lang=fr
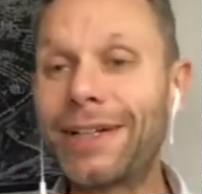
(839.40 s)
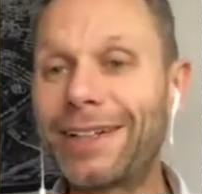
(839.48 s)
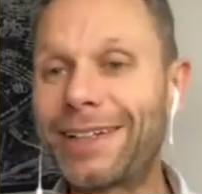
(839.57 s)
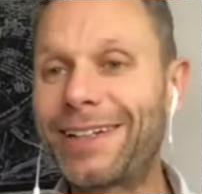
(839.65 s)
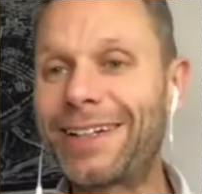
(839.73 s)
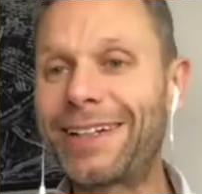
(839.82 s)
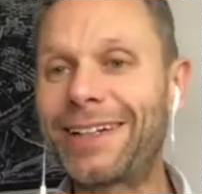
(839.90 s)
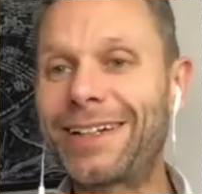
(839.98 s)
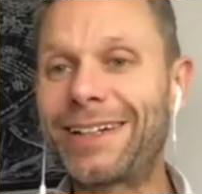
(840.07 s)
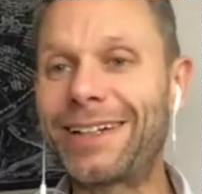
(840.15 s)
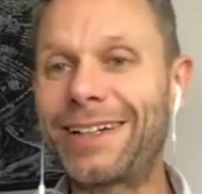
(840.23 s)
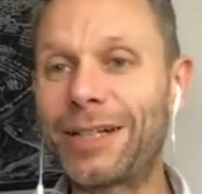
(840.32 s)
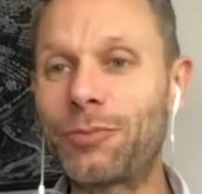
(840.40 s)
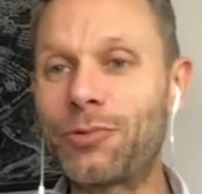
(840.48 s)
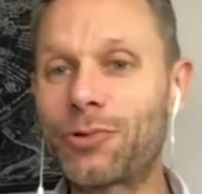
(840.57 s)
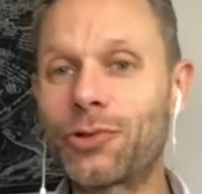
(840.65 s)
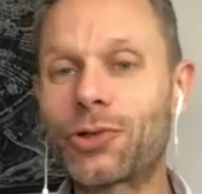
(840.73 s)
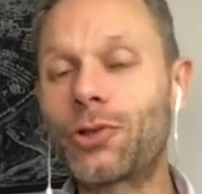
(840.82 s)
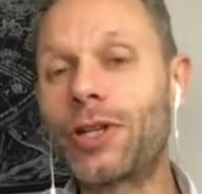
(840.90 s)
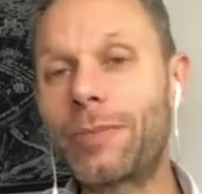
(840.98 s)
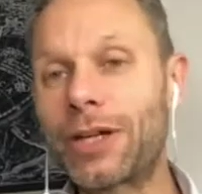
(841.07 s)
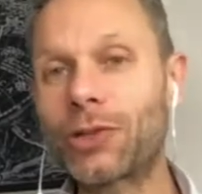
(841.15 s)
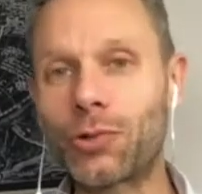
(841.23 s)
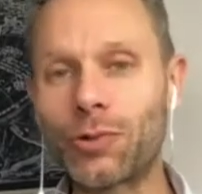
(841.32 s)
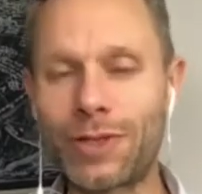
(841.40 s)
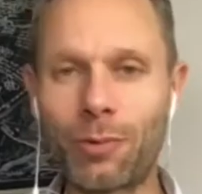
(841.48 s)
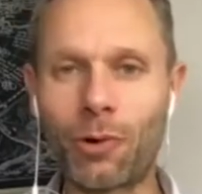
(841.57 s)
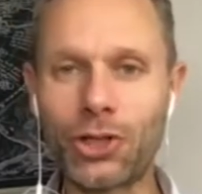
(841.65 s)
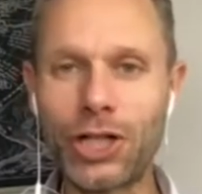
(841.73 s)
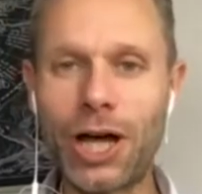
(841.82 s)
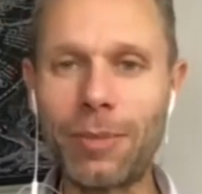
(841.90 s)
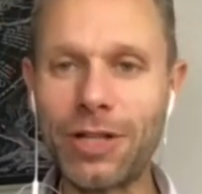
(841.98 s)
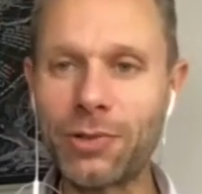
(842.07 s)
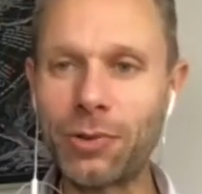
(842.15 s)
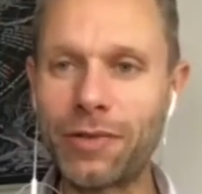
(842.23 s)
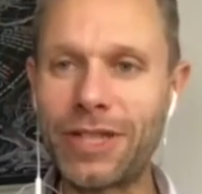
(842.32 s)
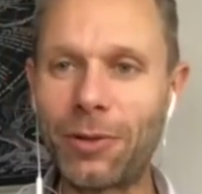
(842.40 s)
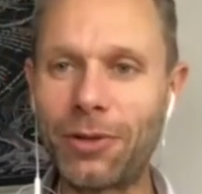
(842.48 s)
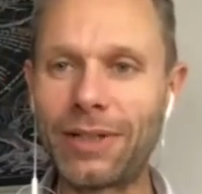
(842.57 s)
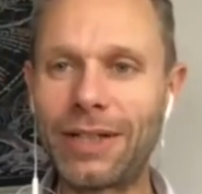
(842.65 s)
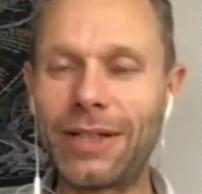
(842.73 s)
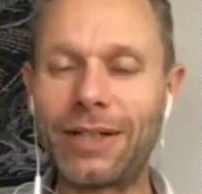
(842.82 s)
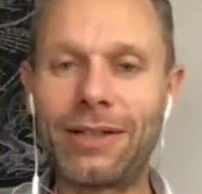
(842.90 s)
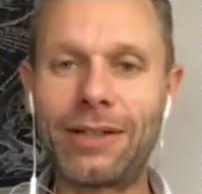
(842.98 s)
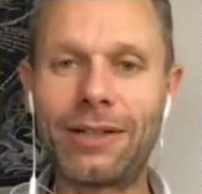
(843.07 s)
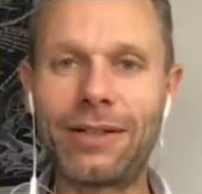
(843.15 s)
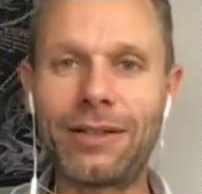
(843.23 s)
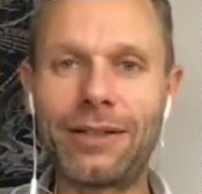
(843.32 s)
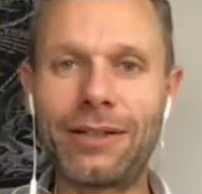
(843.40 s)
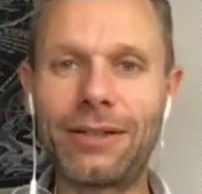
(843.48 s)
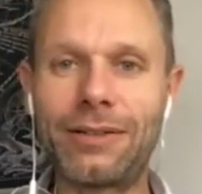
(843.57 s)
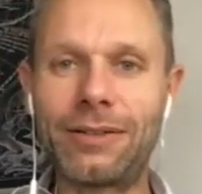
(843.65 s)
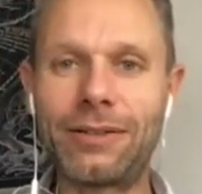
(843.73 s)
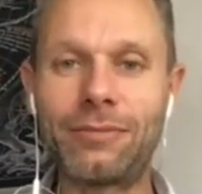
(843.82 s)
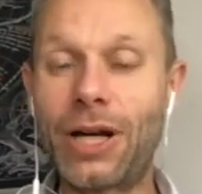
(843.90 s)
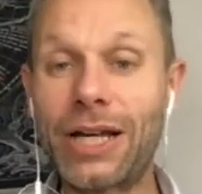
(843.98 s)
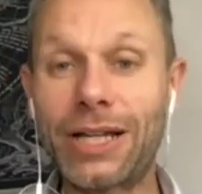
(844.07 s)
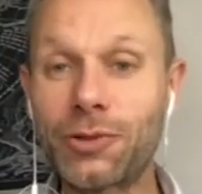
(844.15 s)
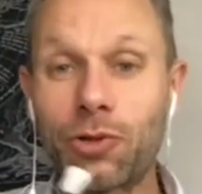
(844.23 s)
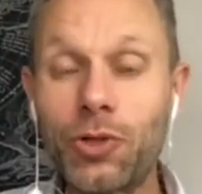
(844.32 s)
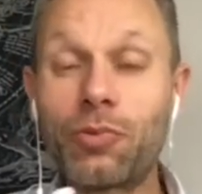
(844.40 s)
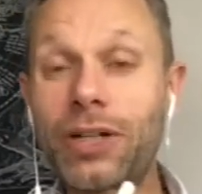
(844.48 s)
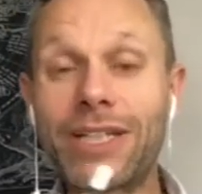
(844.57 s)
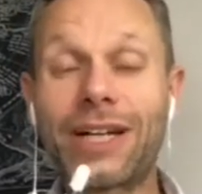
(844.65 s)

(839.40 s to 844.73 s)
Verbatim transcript: Euh, je connais bien, je suis aussi branché arts martiaux, évidemment. Euh, voilà, qu'est-ce que tu pourrais dire à